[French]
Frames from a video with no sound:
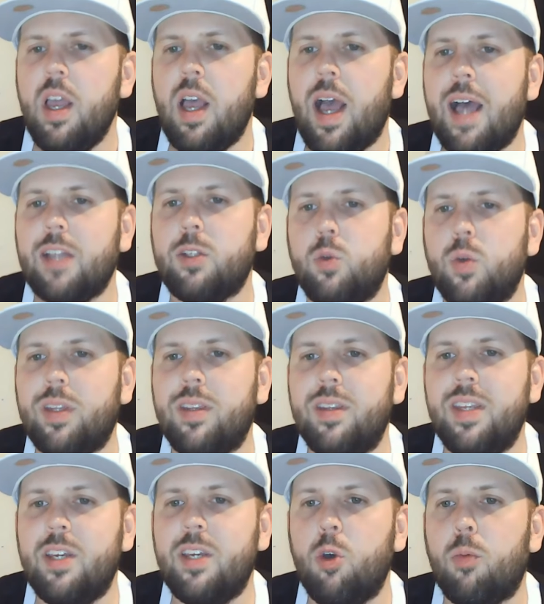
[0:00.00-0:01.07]
Ensuite,
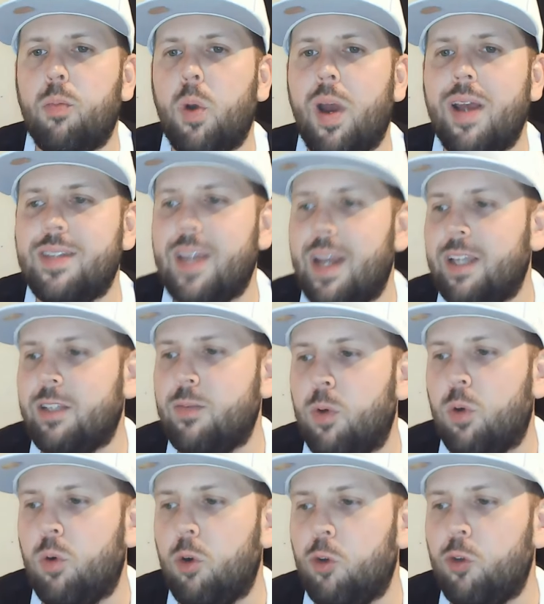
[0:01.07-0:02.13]
Nico Price, Alex
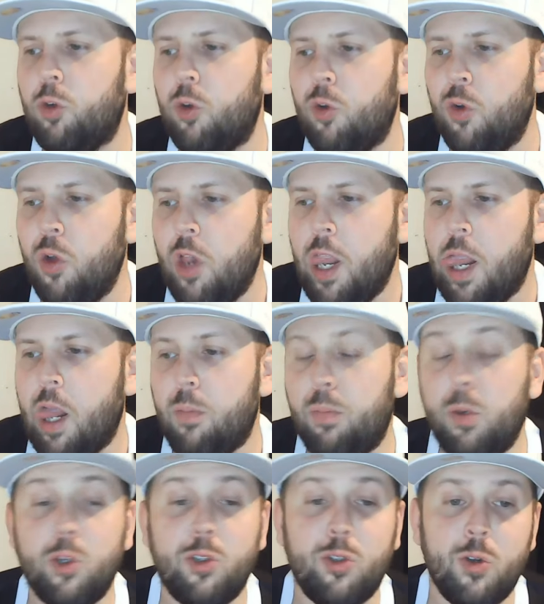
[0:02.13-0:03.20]
Morono, euh,
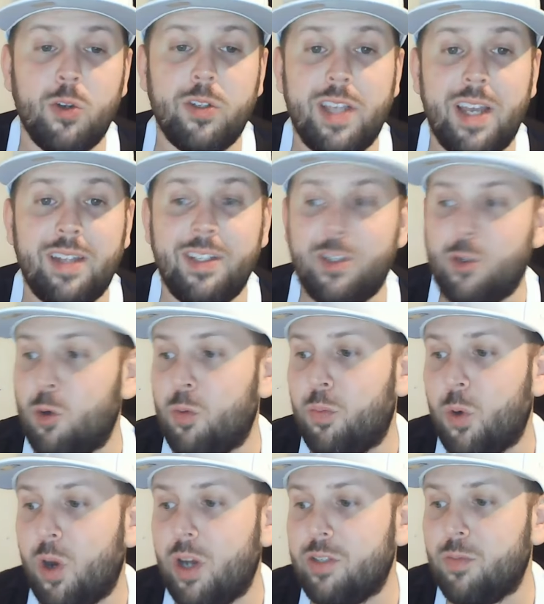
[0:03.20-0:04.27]
plus 200 Nico
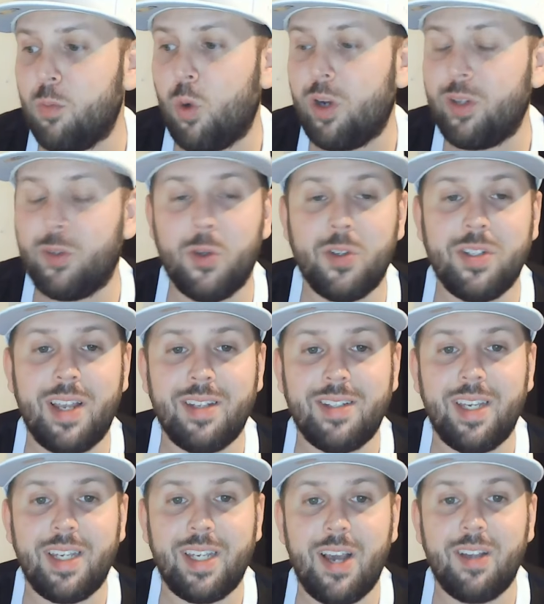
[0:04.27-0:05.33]
Price, moins
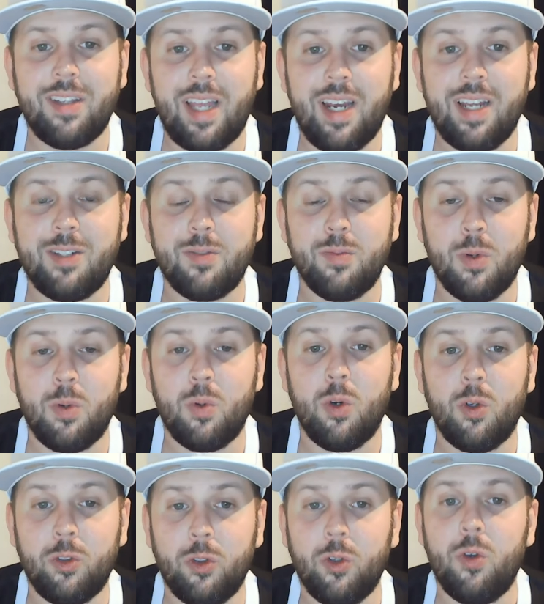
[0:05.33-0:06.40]
250 Alex
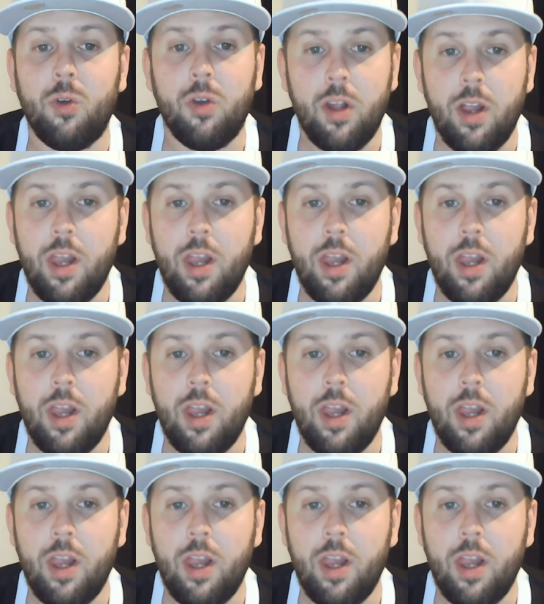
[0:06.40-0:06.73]
Morono.